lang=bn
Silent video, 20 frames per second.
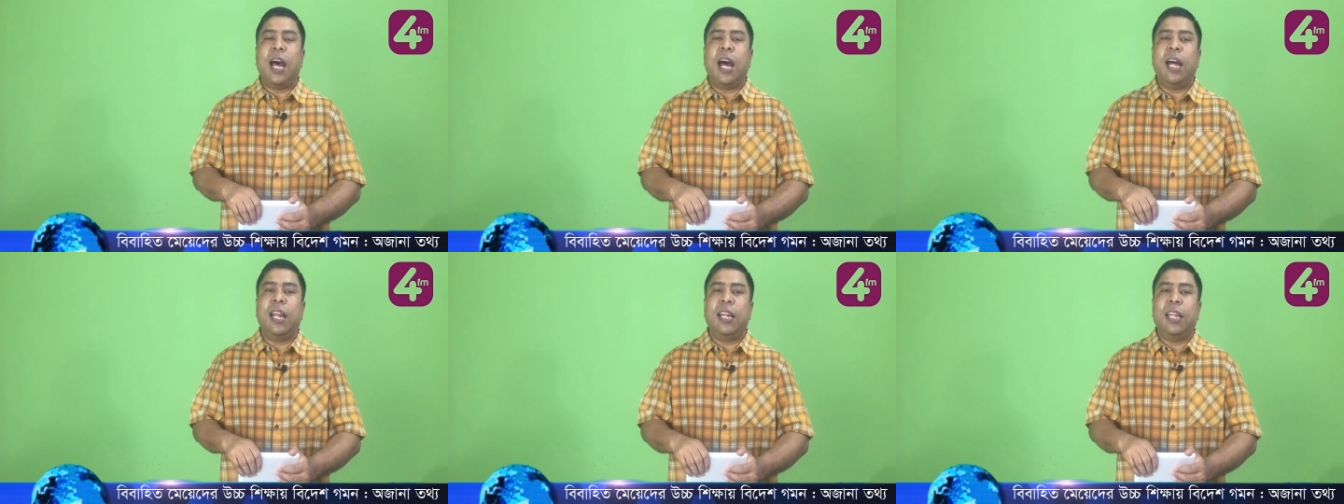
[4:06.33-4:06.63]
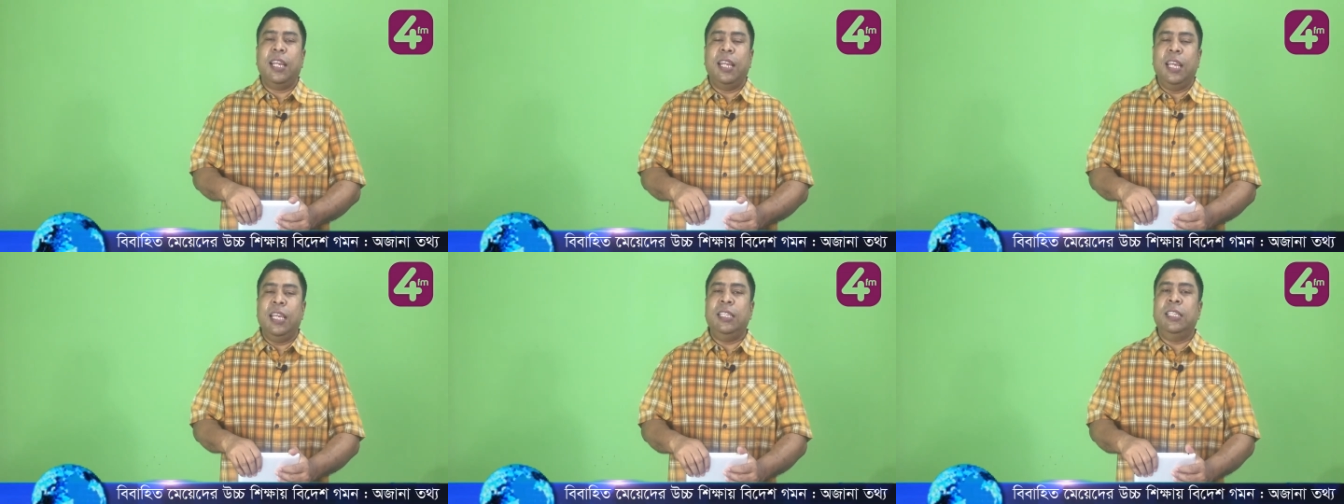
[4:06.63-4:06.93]
আর
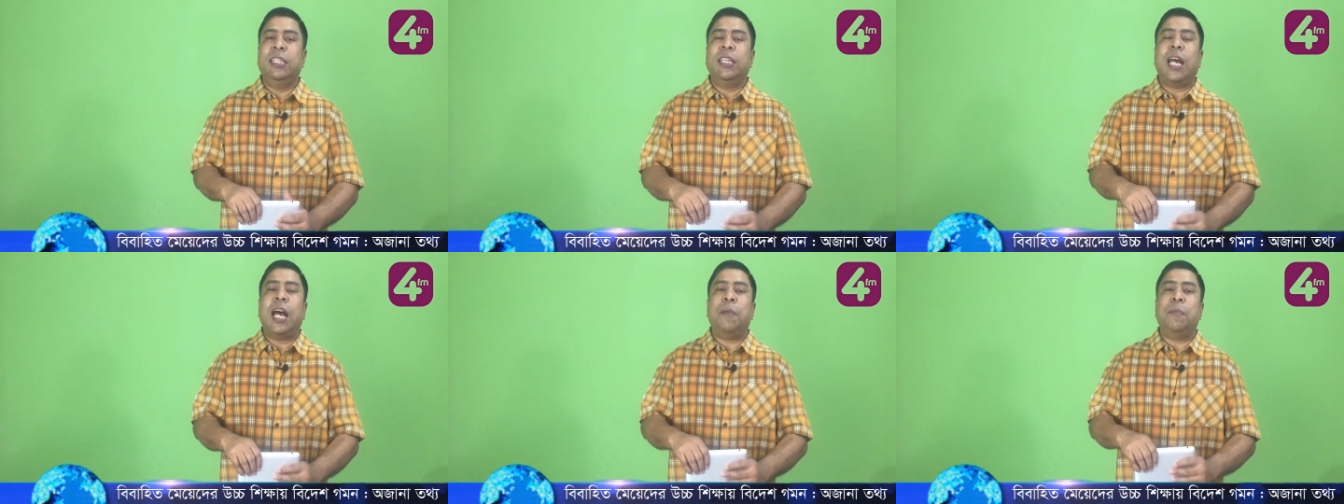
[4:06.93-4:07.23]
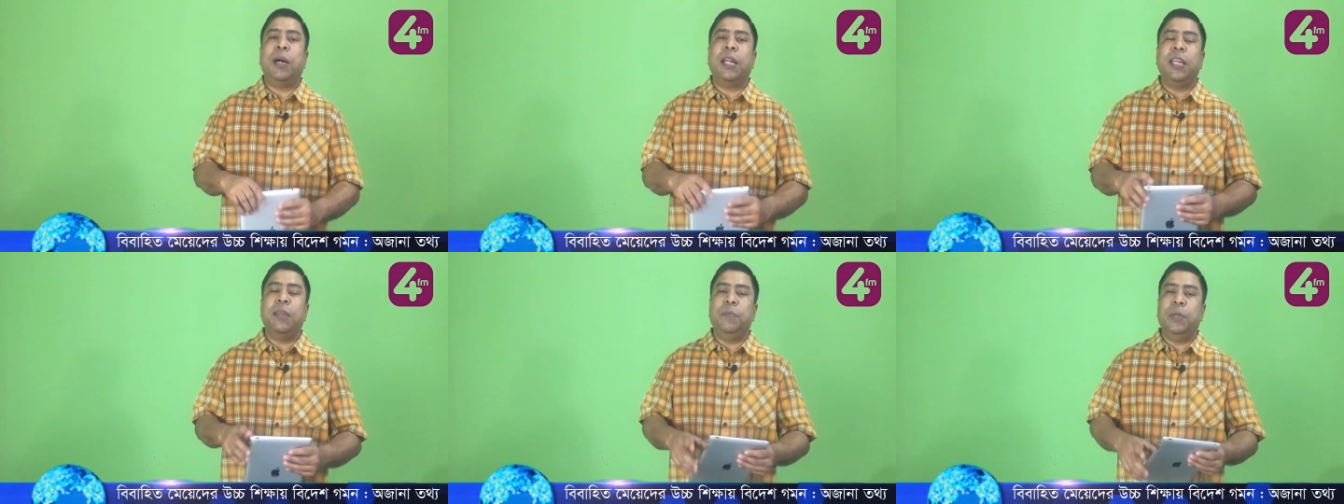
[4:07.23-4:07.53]
এই যে
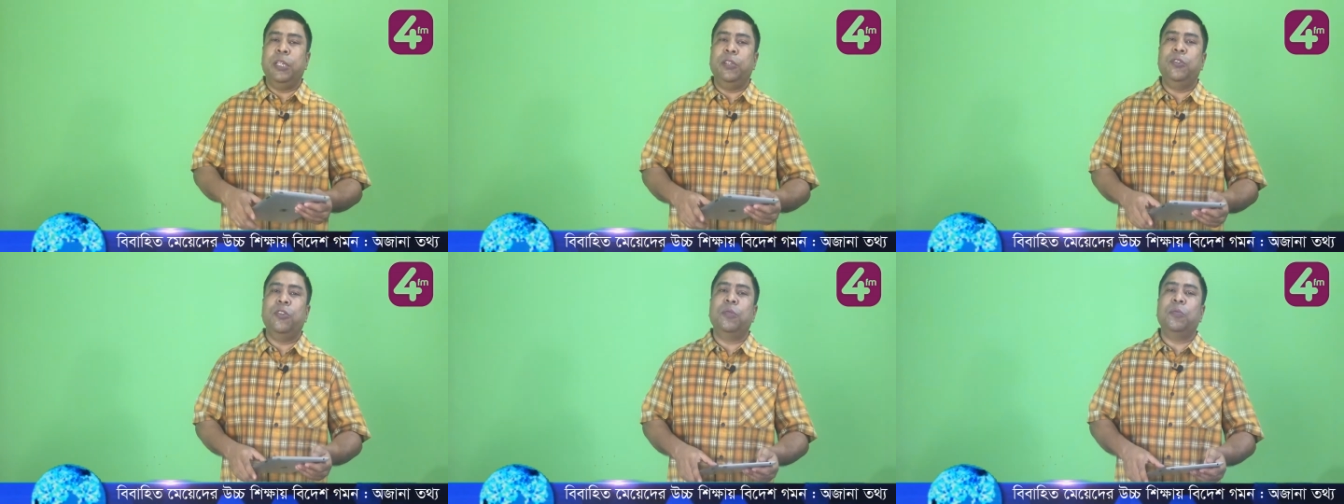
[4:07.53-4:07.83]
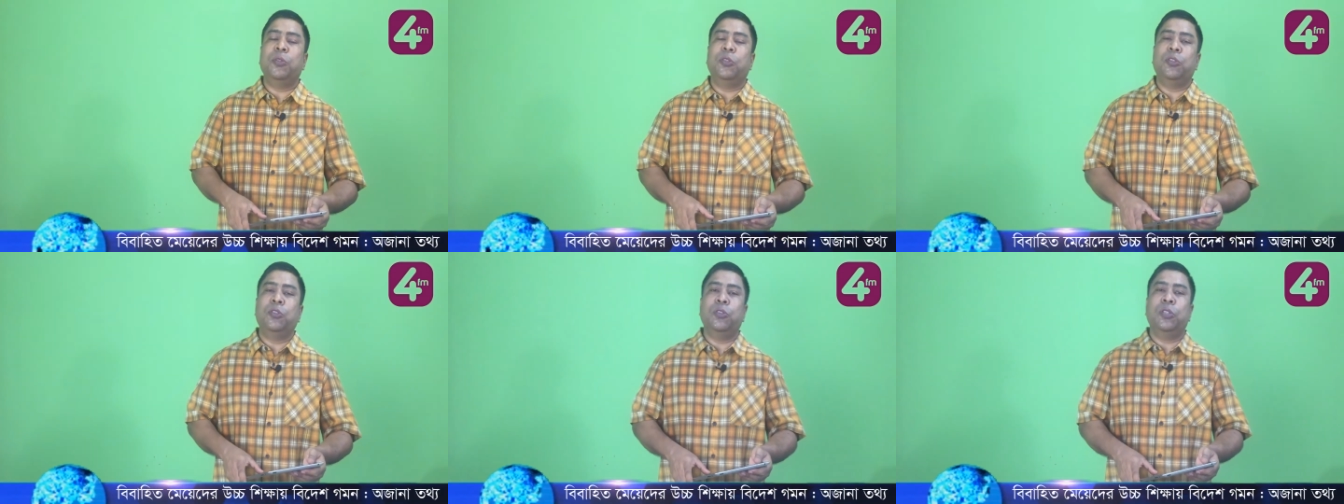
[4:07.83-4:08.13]
আমার এই
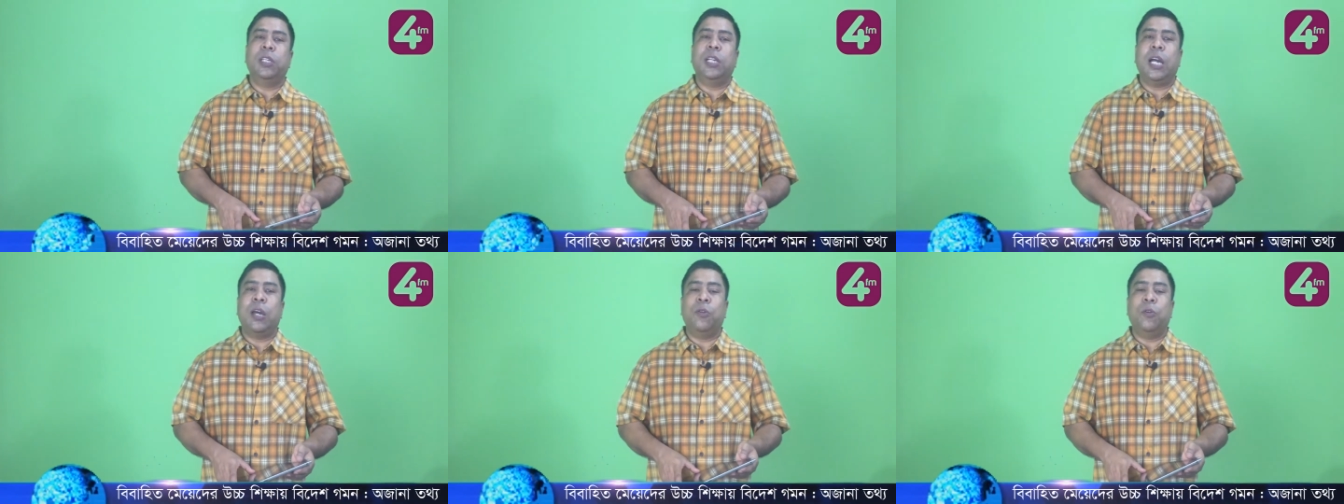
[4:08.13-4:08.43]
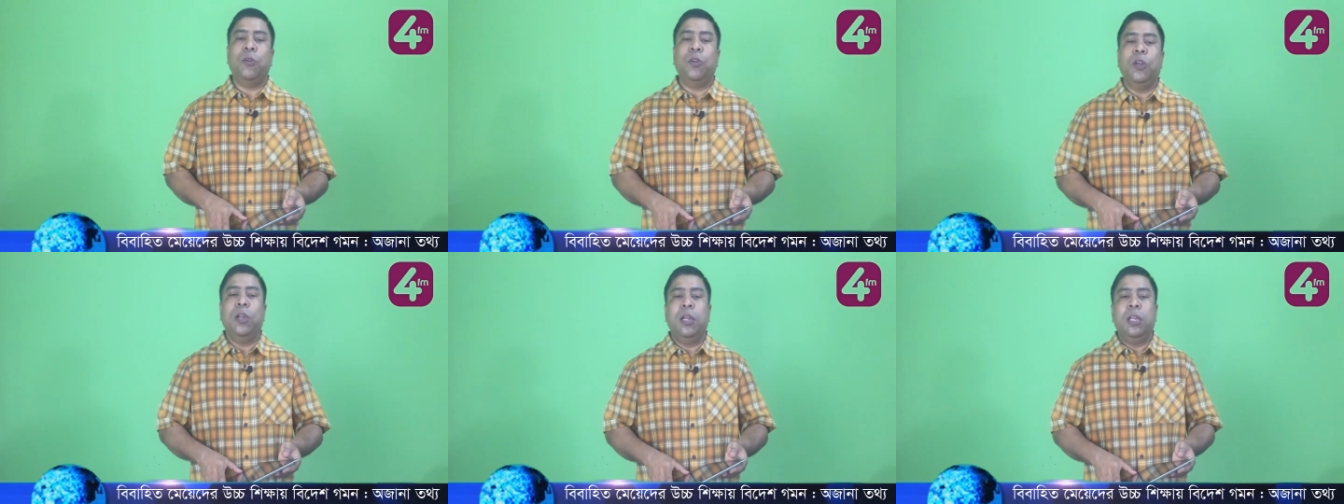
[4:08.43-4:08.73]
ভিডিওর মতো যদি
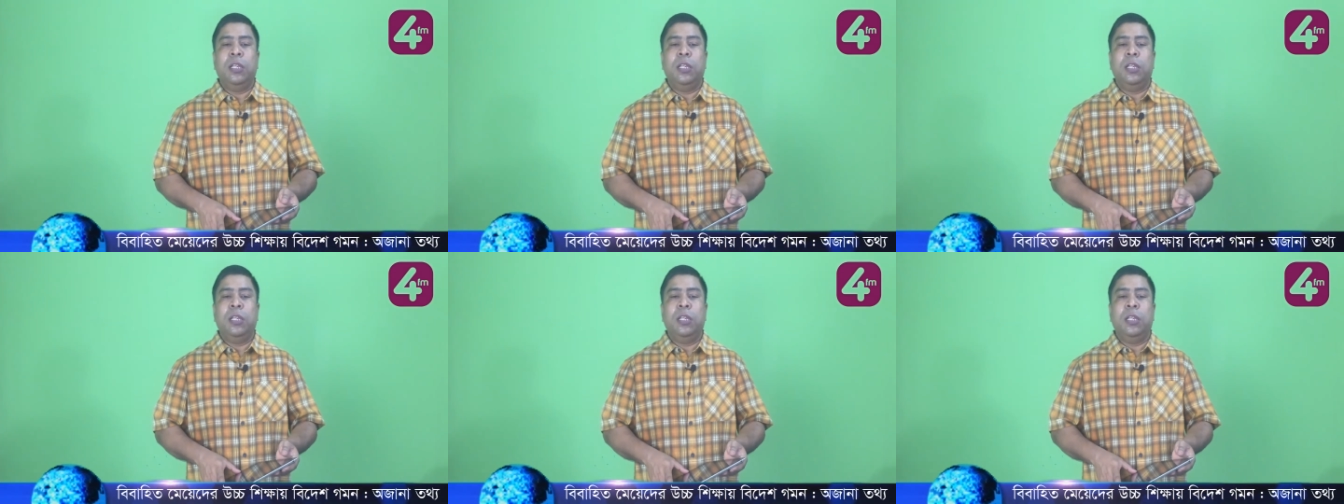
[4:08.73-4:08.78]
কারো